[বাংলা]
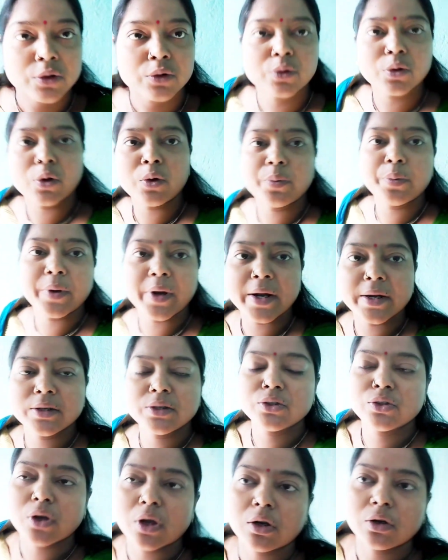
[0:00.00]
তো ফ্রেন্ডস
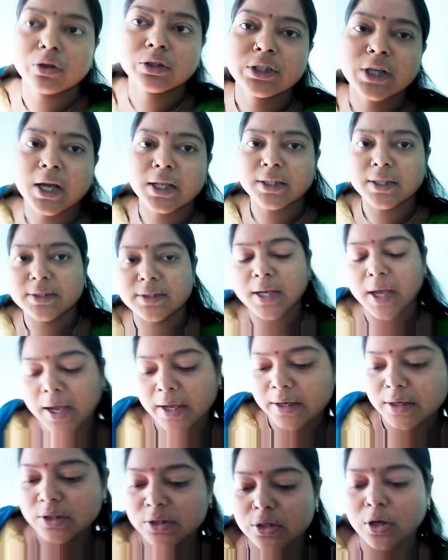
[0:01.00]
চলো ছাদে
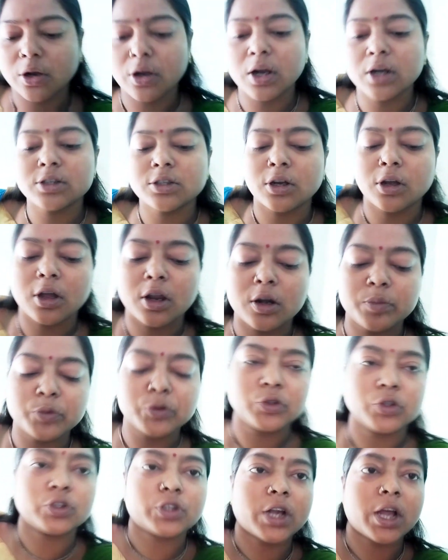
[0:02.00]
যাই সকাল সকাল
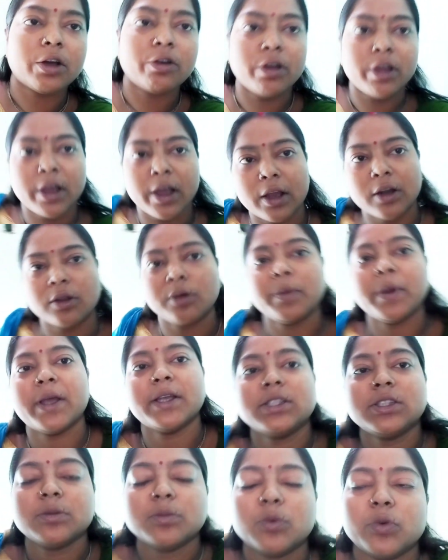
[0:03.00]
পুজোটা হয়ে গেল
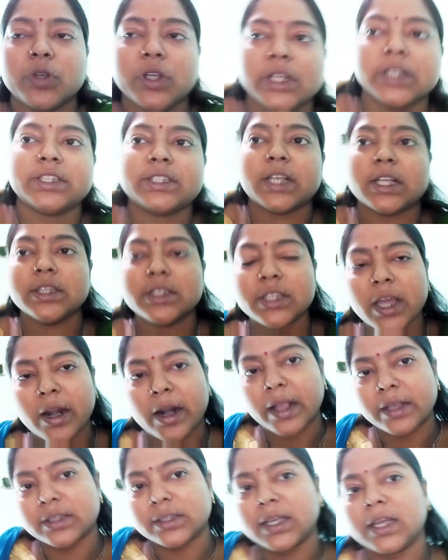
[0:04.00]
ব্যাস মনের শান্তি আর
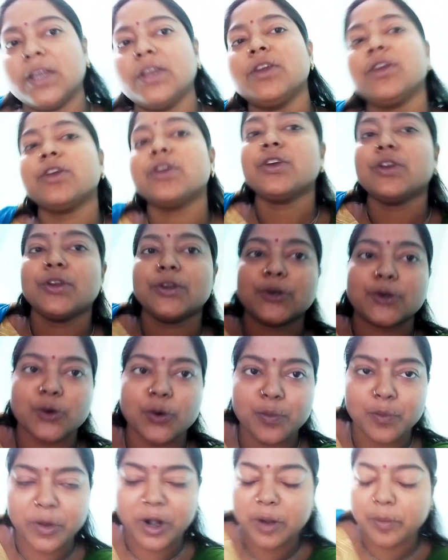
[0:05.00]
আজকে
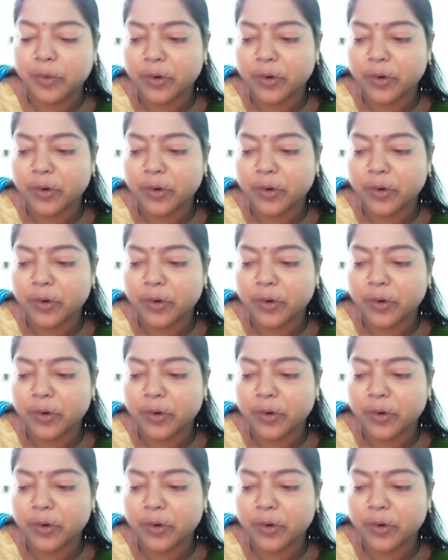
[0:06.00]
সোমবার